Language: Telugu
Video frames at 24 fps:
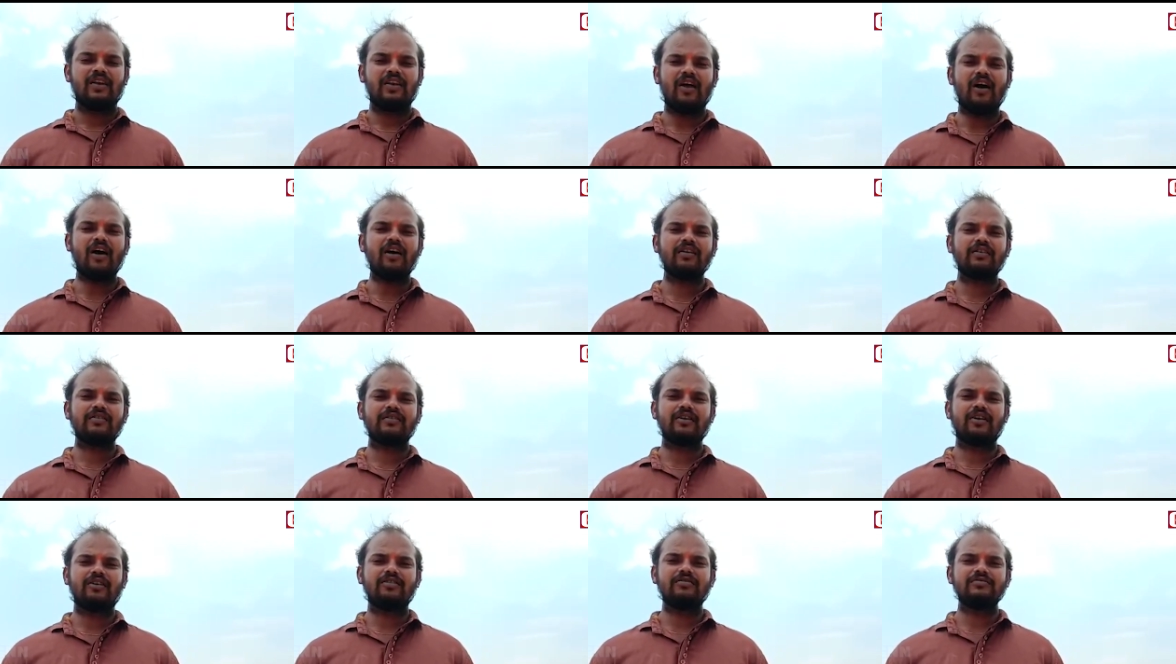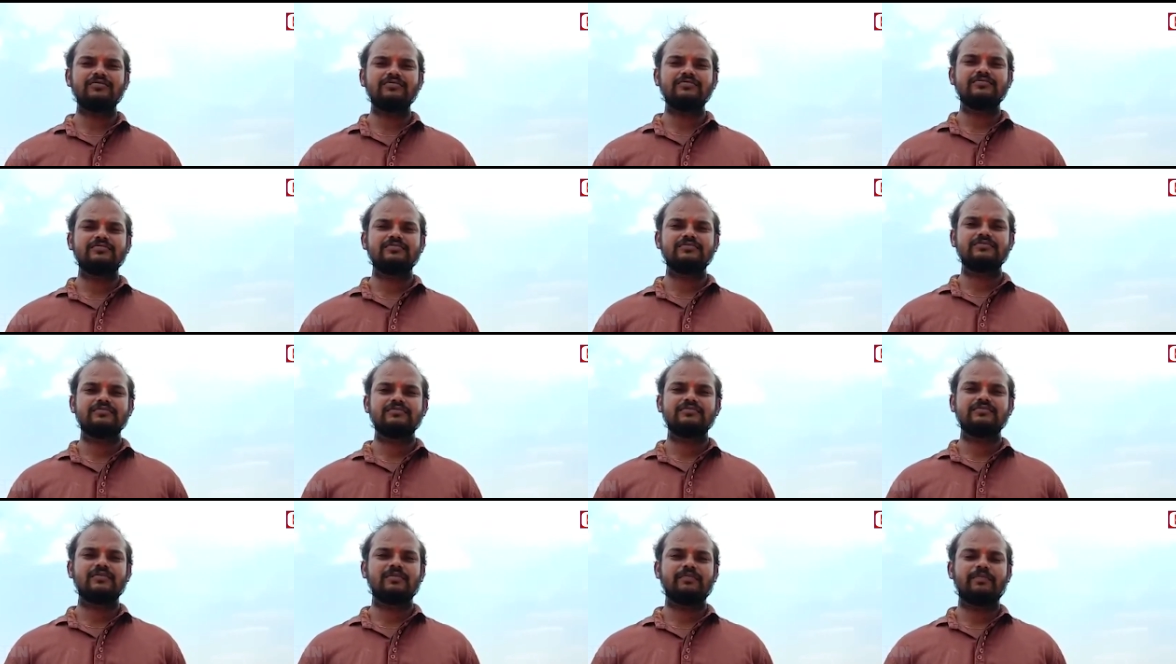లాక్డౌన్
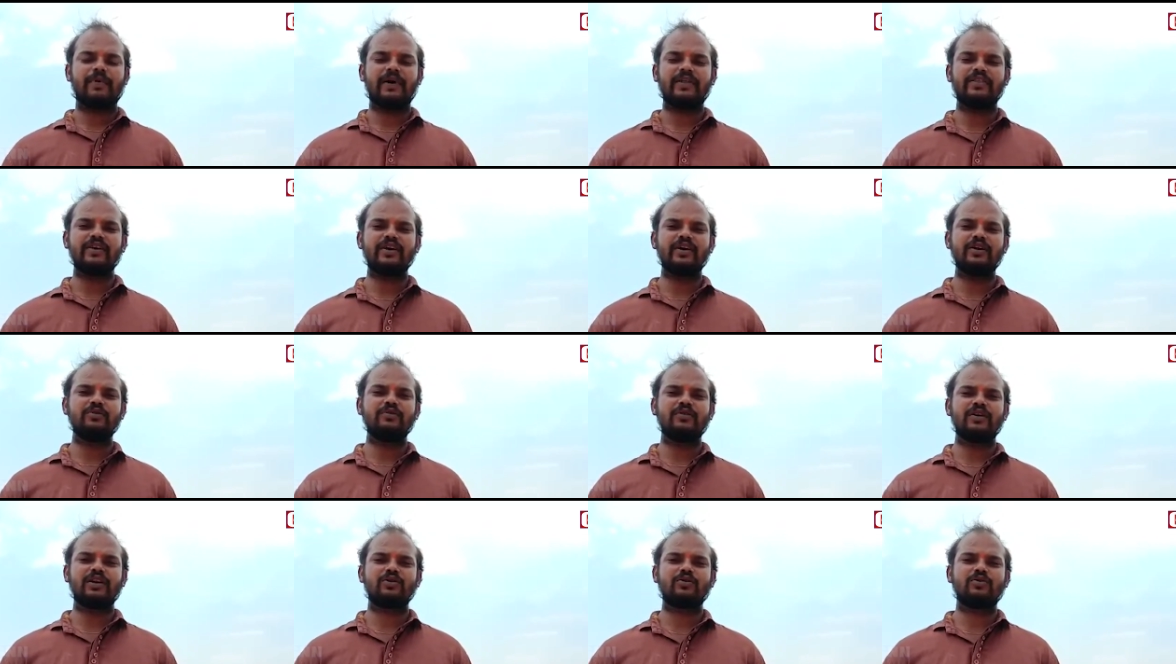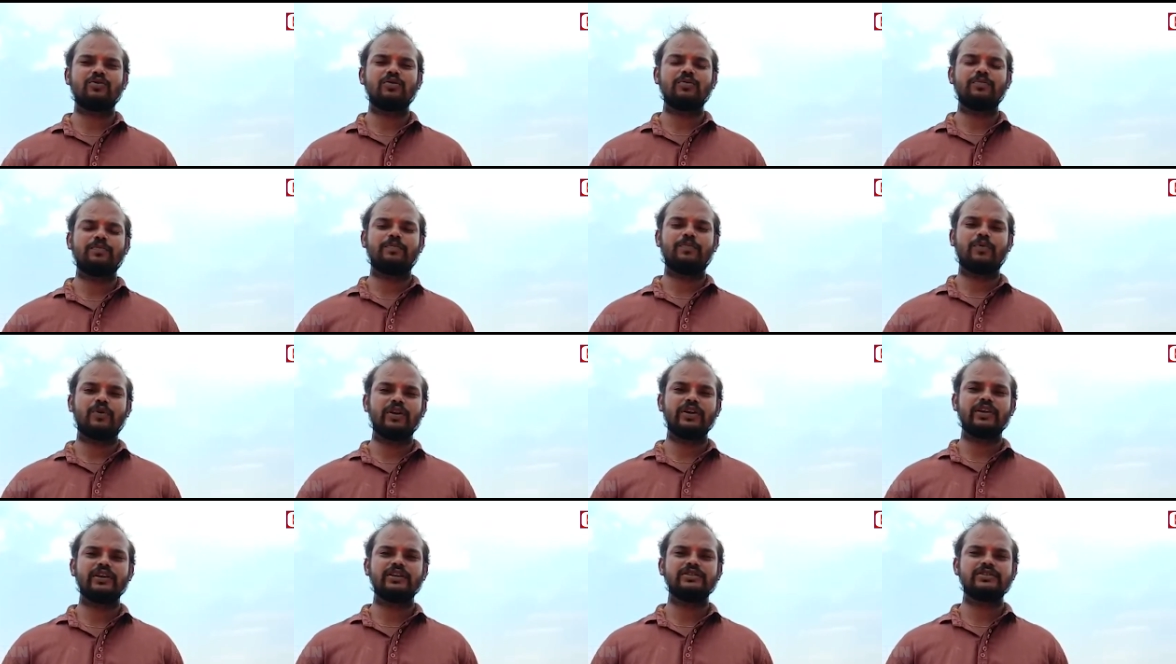పదిహేడు వరకు
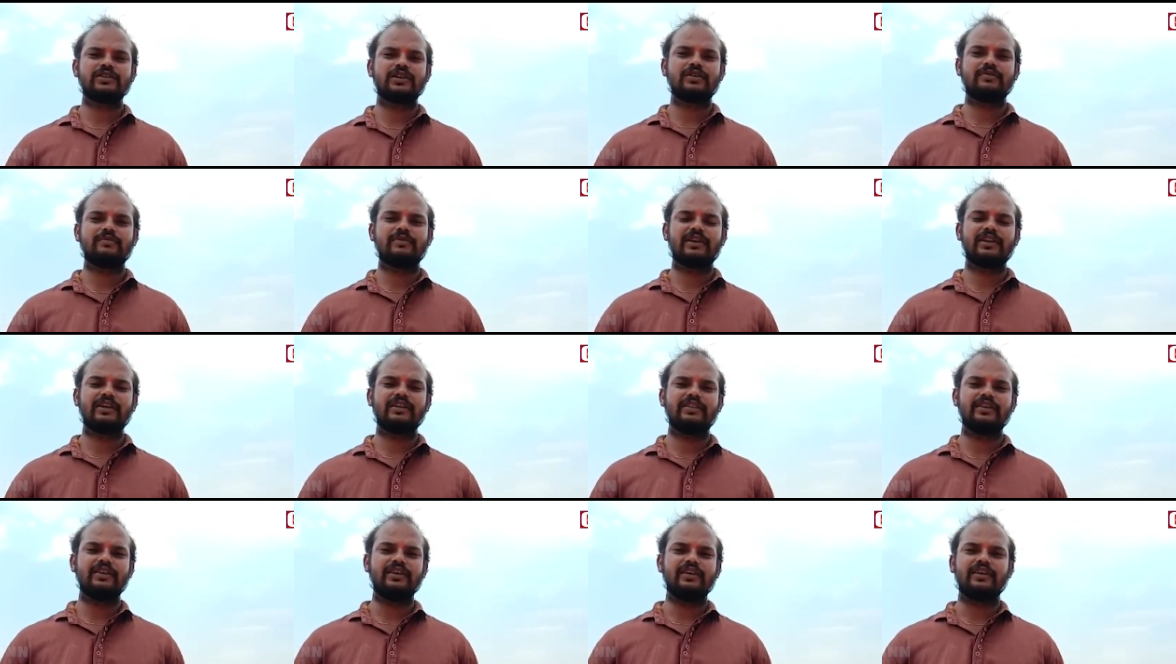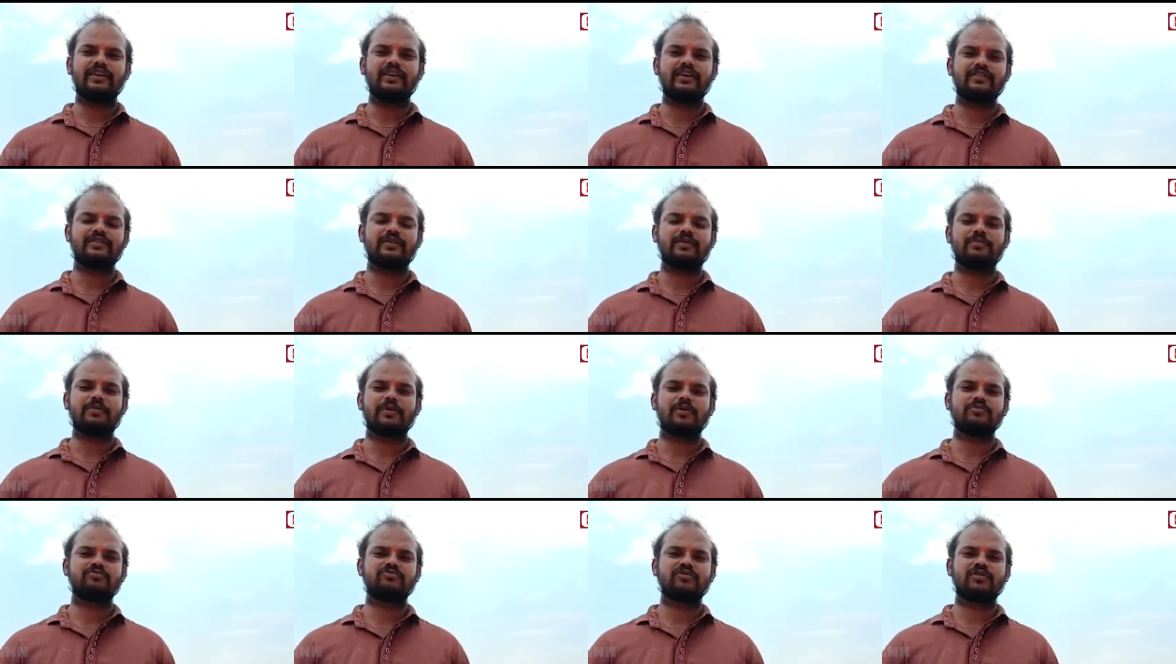పొడిగించడం అనేది కేంద్ర
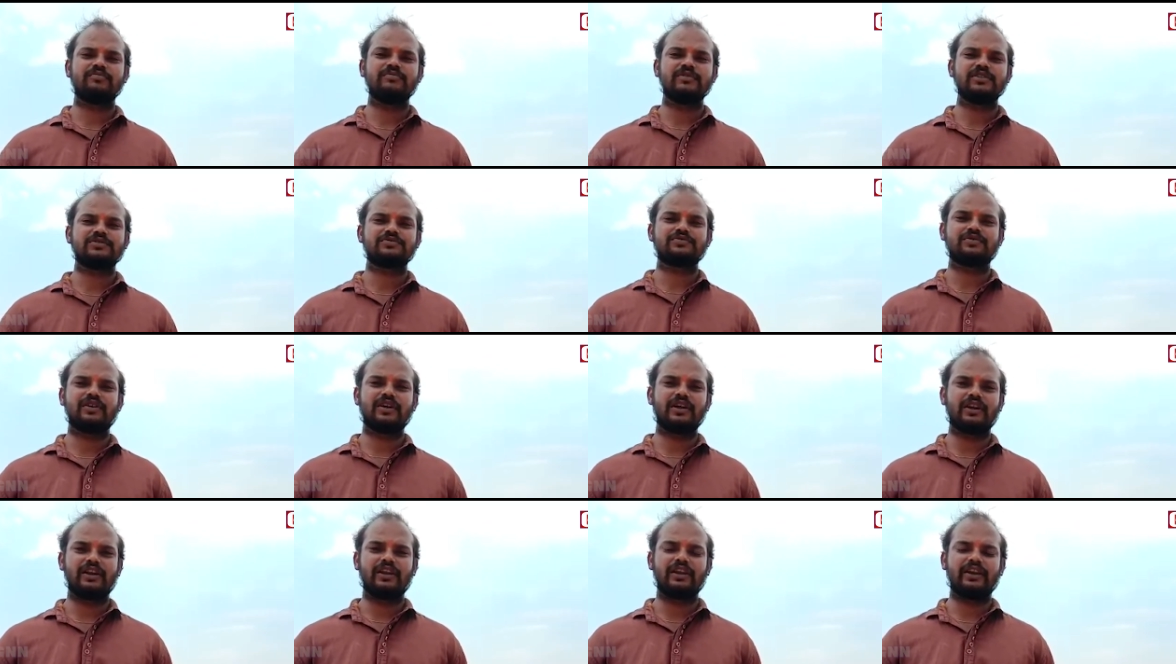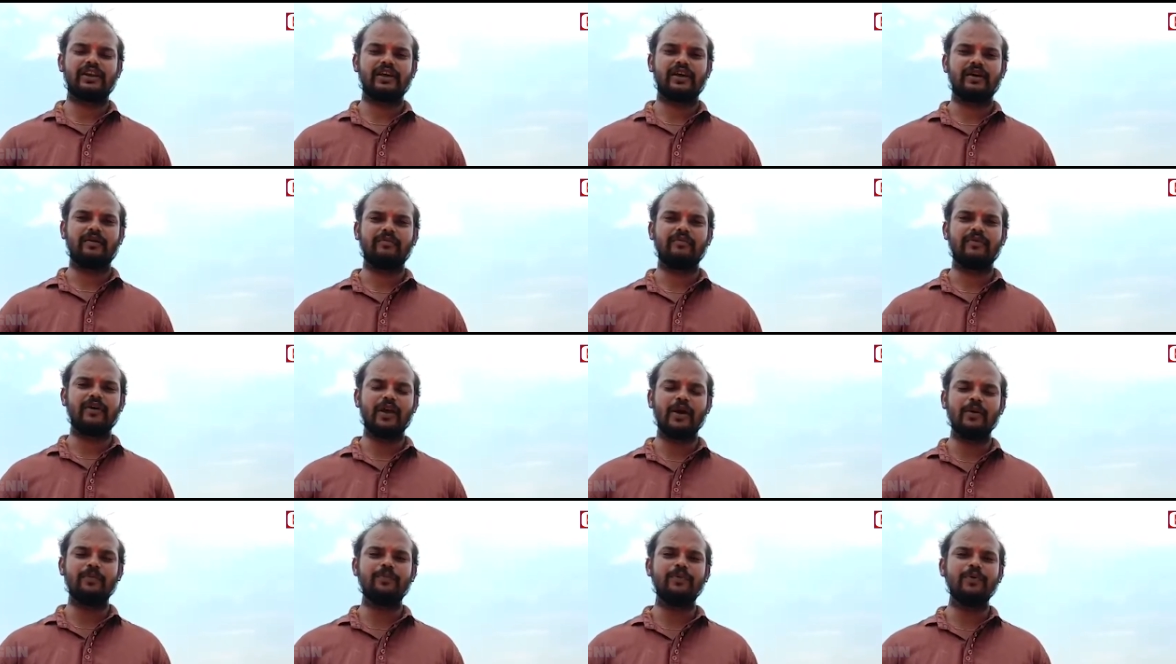ప్రభుత్వం తీసుకున్న నిర్ణయం
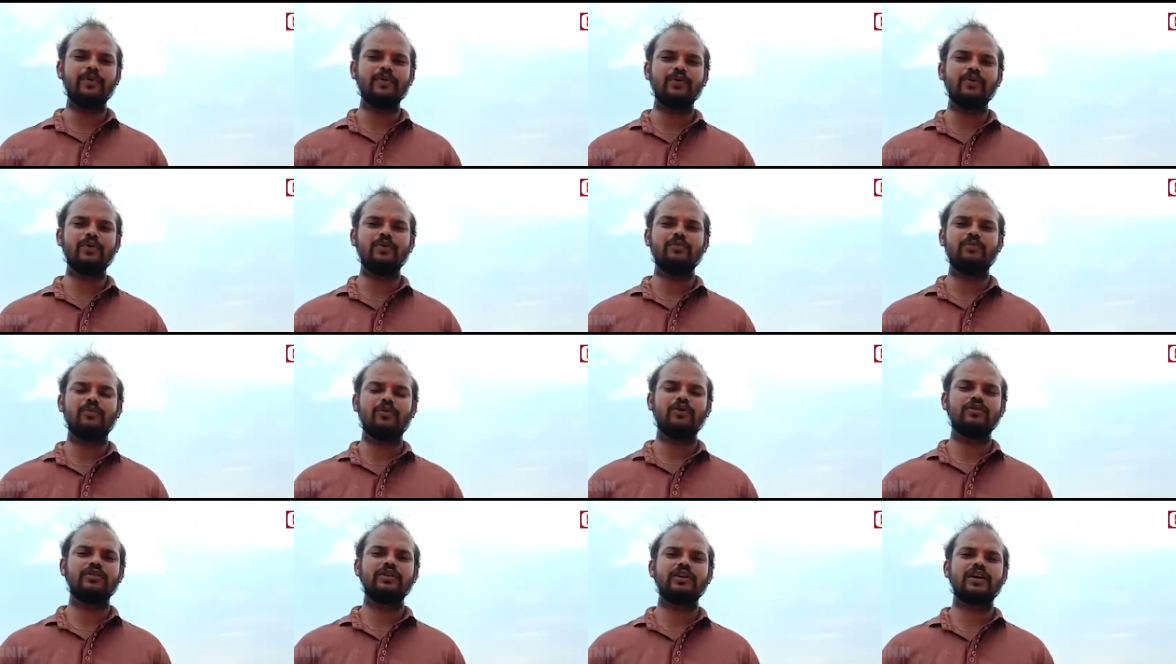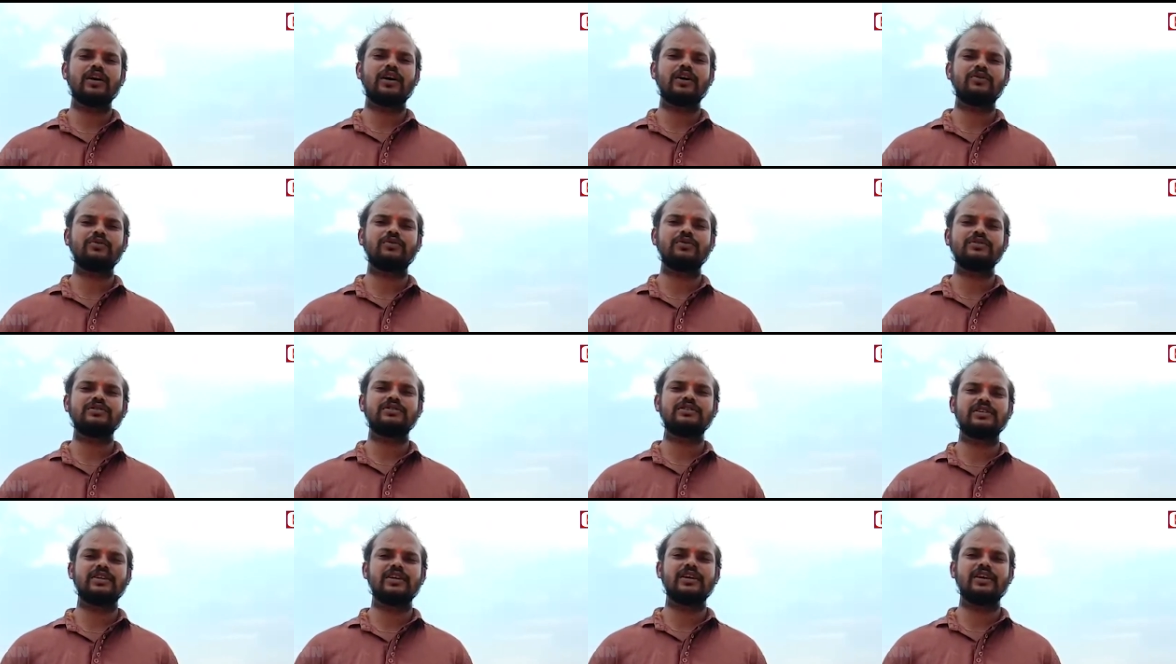ఎప్పుడు మోదీ గారు
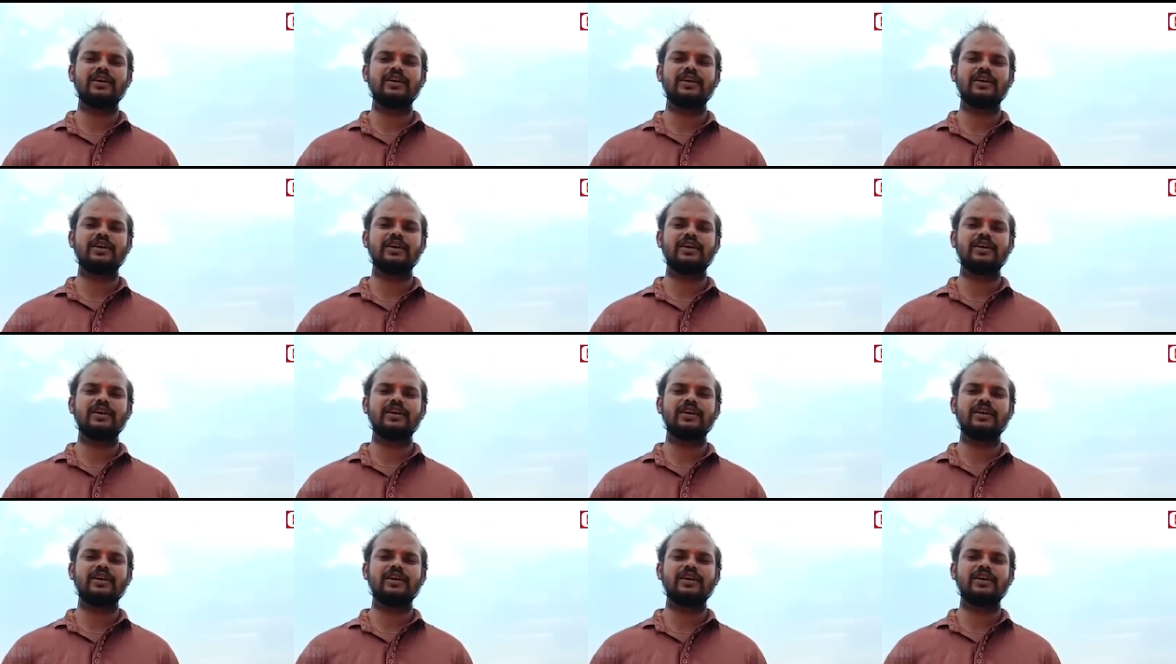వచ్చి